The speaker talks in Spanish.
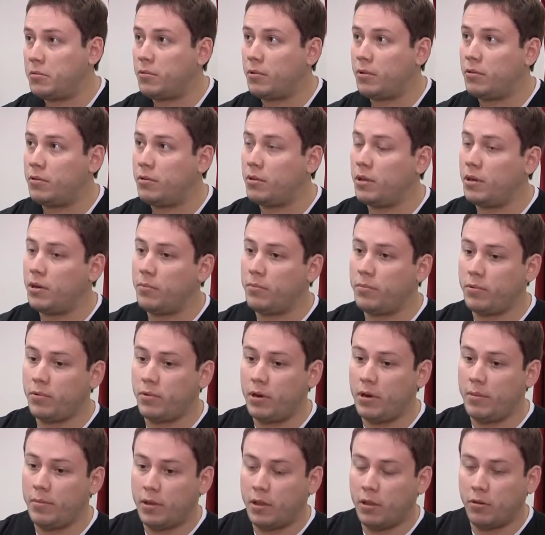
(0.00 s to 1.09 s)
cuando tienen
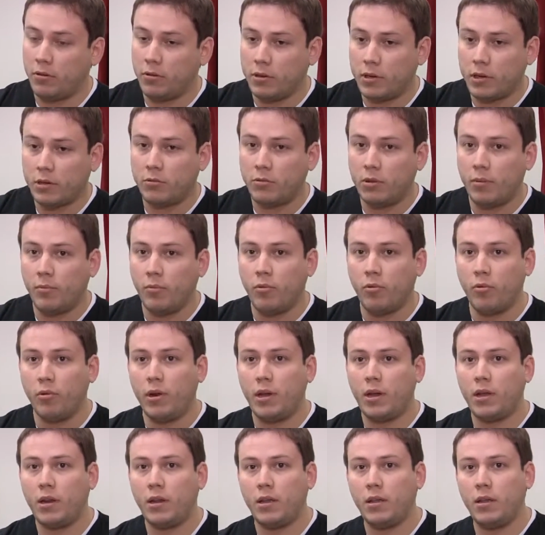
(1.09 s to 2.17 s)
problemas de contracturas
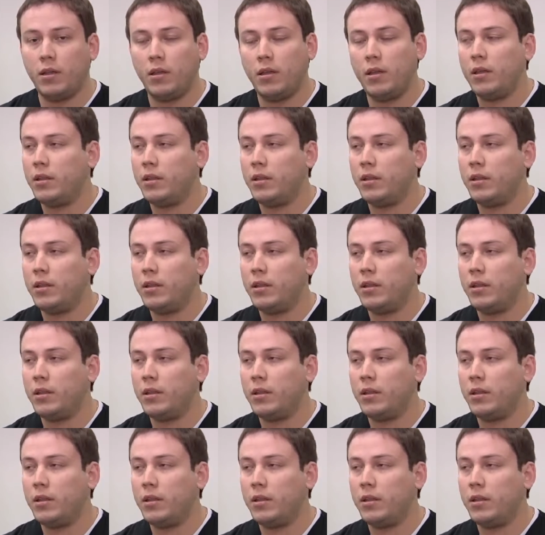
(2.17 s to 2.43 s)
musculares,